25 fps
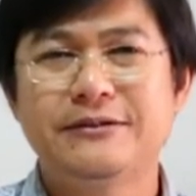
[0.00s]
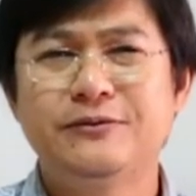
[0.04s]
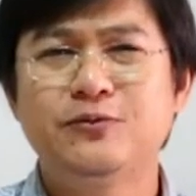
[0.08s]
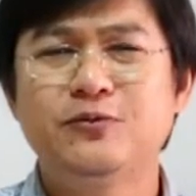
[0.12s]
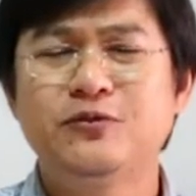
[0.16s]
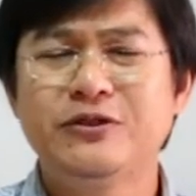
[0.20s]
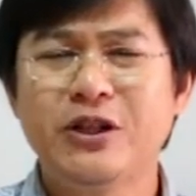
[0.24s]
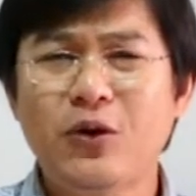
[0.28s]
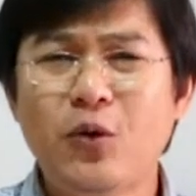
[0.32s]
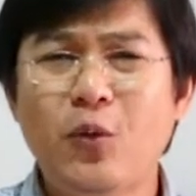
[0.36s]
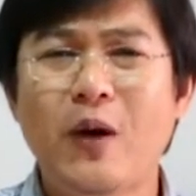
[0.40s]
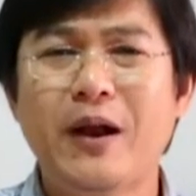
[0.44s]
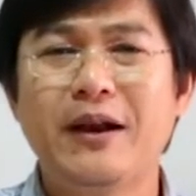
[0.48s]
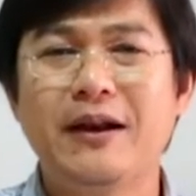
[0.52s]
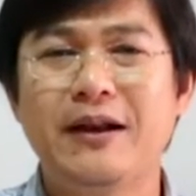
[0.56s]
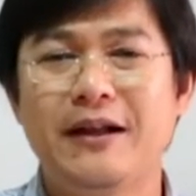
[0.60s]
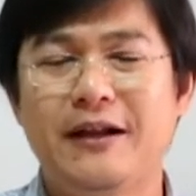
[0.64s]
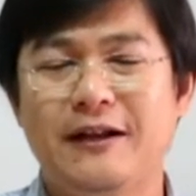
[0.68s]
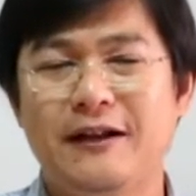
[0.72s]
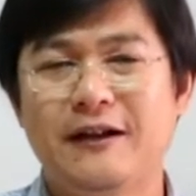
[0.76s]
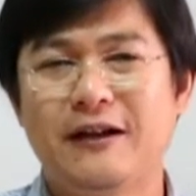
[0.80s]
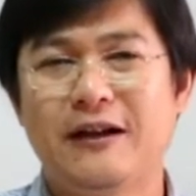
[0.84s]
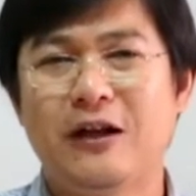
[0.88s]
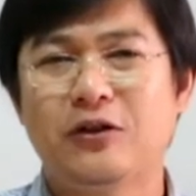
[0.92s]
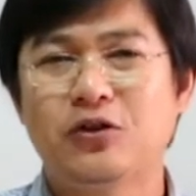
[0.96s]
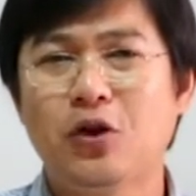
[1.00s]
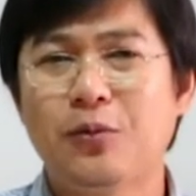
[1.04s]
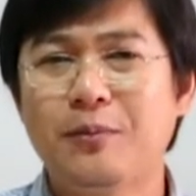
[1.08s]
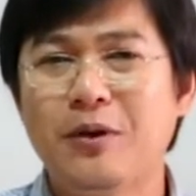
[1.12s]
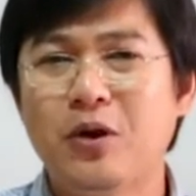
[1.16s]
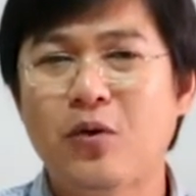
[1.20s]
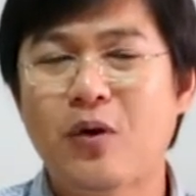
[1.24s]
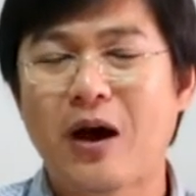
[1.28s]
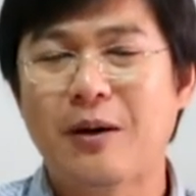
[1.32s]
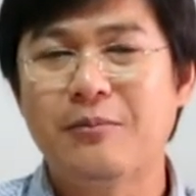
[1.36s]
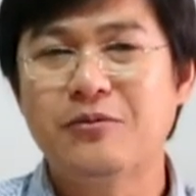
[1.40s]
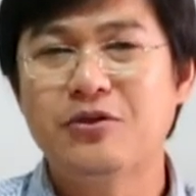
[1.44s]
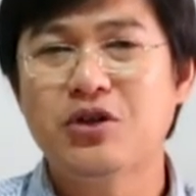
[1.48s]
สักวันหนึ่งเราต้องมี
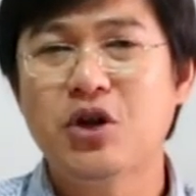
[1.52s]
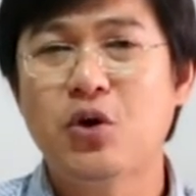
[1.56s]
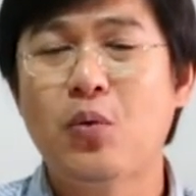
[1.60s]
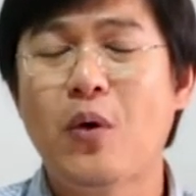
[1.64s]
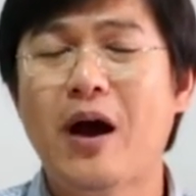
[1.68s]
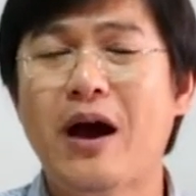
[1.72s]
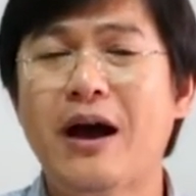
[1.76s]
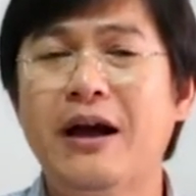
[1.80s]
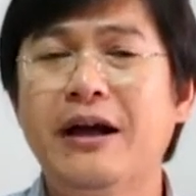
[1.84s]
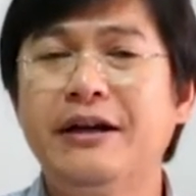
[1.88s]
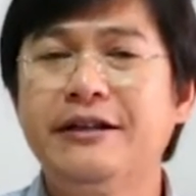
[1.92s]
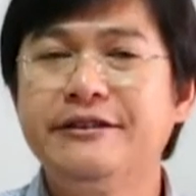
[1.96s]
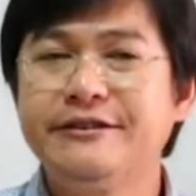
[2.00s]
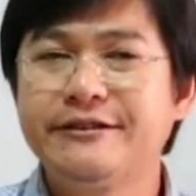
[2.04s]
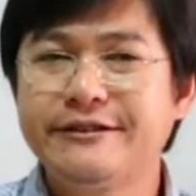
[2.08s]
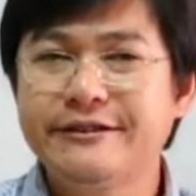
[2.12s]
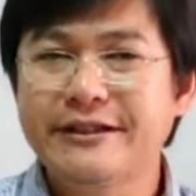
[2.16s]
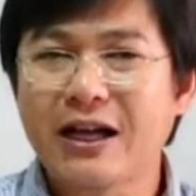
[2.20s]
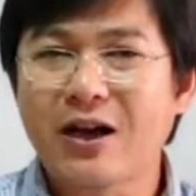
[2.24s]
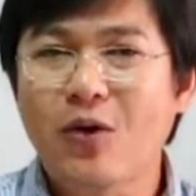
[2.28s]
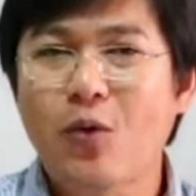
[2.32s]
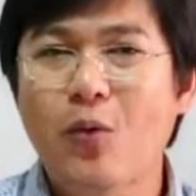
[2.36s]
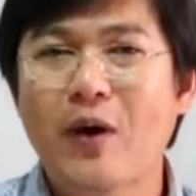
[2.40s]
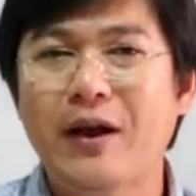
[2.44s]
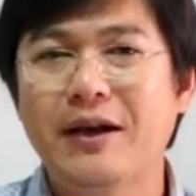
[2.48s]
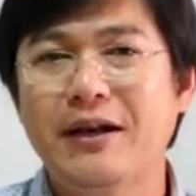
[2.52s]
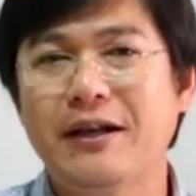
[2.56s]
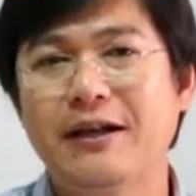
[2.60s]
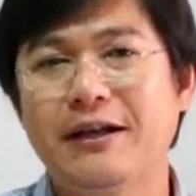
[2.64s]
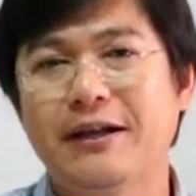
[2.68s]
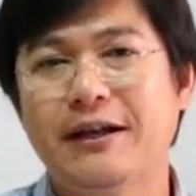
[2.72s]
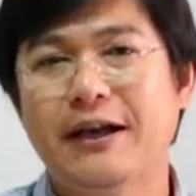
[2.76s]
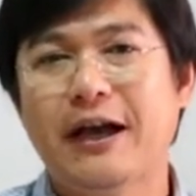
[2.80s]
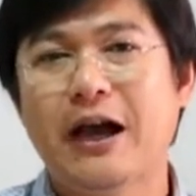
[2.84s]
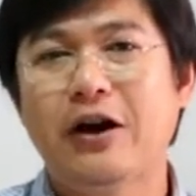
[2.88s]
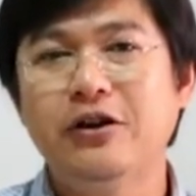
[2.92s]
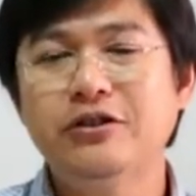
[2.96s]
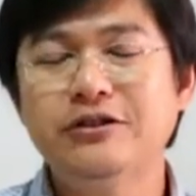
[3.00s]
ความเชื่อว่าสักวันหนึ่ง
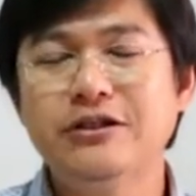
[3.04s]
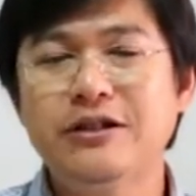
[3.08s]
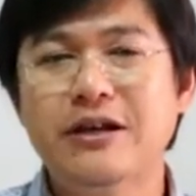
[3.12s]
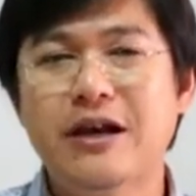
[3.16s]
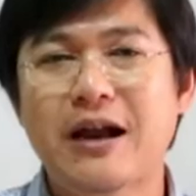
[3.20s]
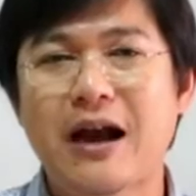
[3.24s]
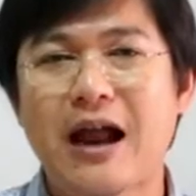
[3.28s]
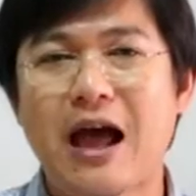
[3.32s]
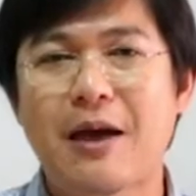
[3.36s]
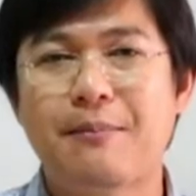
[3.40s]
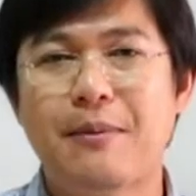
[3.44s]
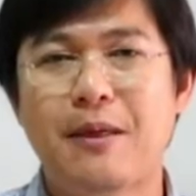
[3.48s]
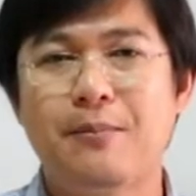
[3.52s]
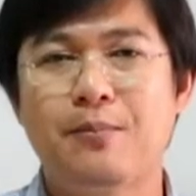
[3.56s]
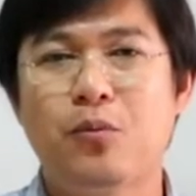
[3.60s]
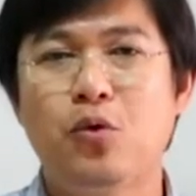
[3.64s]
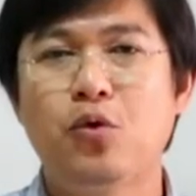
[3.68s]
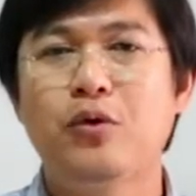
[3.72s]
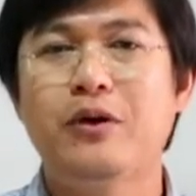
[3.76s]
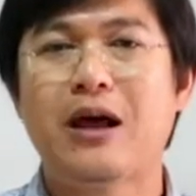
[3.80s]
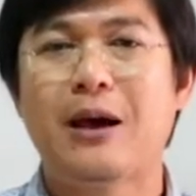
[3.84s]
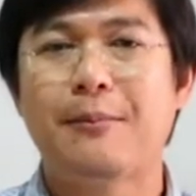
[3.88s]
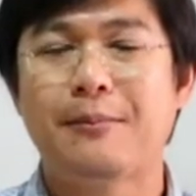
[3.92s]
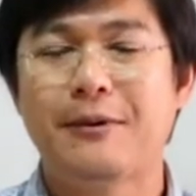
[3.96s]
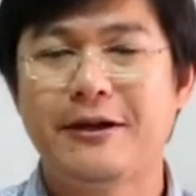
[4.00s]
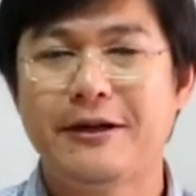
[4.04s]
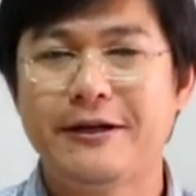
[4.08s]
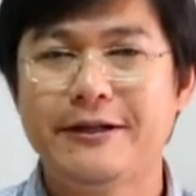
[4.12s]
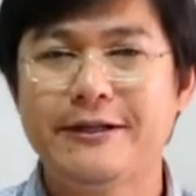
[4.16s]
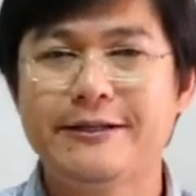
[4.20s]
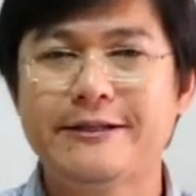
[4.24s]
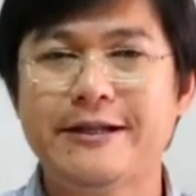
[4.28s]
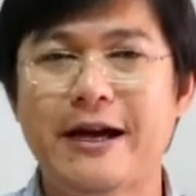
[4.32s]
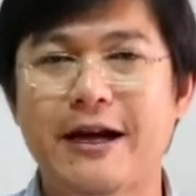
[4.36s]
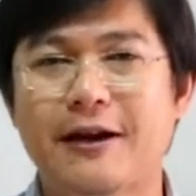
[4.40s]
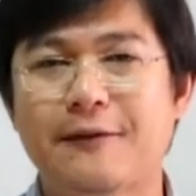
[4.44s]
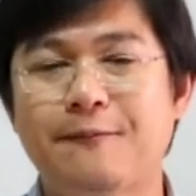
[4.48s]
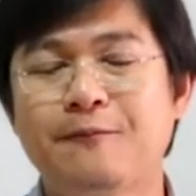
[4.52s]
เขาจะกลายเป็นผู้นำเครือ
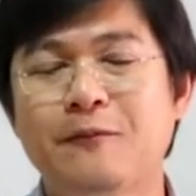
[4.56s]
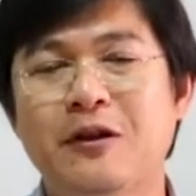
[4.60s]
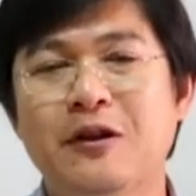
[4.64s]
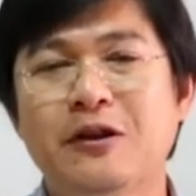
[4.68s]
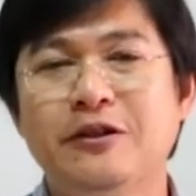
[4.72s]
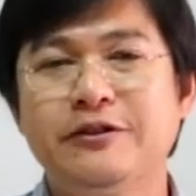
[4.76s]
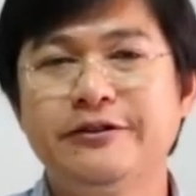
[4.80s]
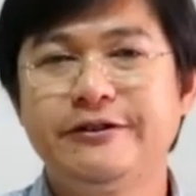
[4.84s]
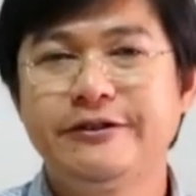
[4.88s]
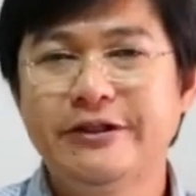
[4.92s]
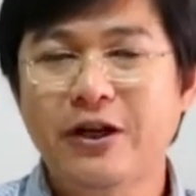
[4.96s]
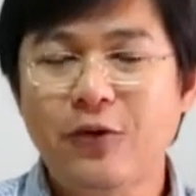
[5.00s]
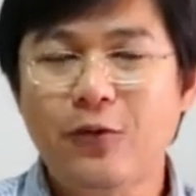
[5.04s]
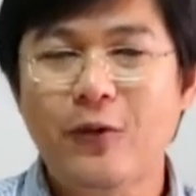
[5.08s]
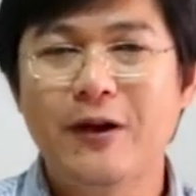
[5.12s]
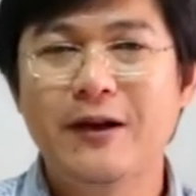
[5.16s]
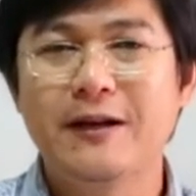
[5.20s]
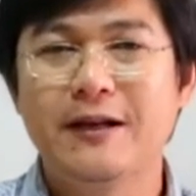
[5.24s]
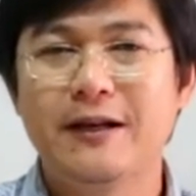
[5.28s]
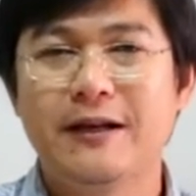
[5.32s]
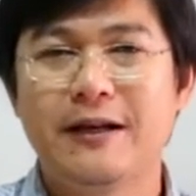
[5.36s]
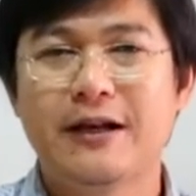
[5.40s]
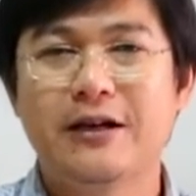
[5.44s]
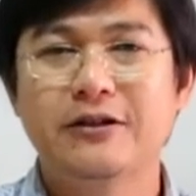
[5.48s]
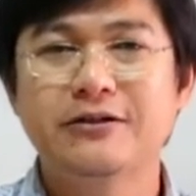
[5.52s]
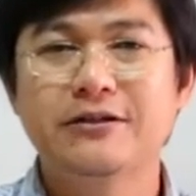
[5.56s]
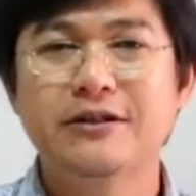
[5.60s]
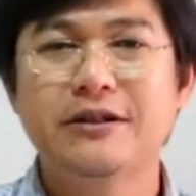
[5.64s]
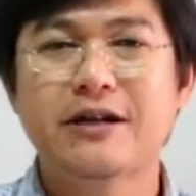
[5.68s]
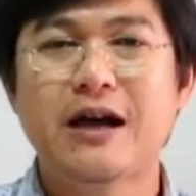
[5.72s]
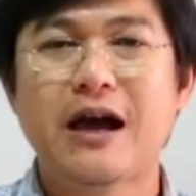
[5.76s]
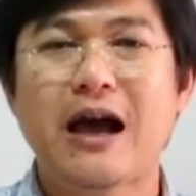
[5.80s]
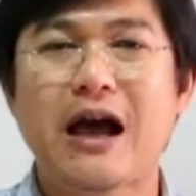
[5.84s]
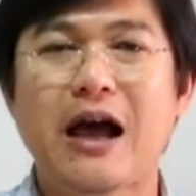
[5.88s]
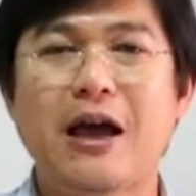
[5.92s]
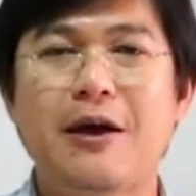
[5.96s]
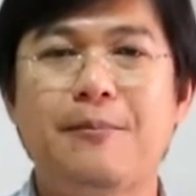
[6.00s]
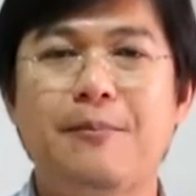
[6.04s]
จักรสักวันหนึ่งเขาจะก
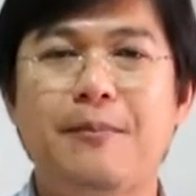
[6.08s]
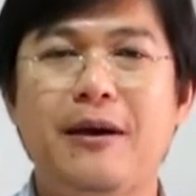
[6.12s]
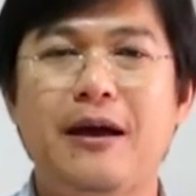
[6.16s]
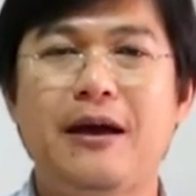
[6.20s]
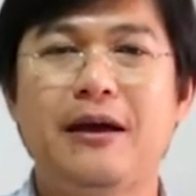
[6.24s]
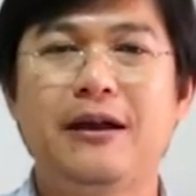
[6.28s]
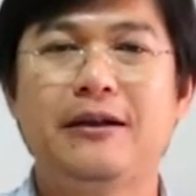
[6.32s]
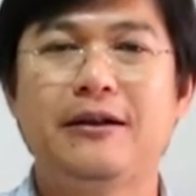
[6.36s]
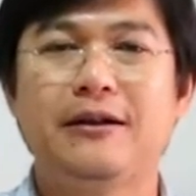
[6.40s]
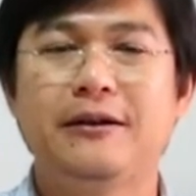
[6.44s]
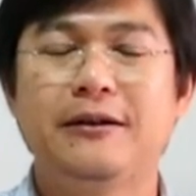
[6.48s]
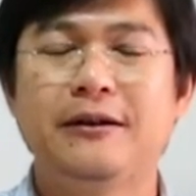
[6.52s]
ลายเป็น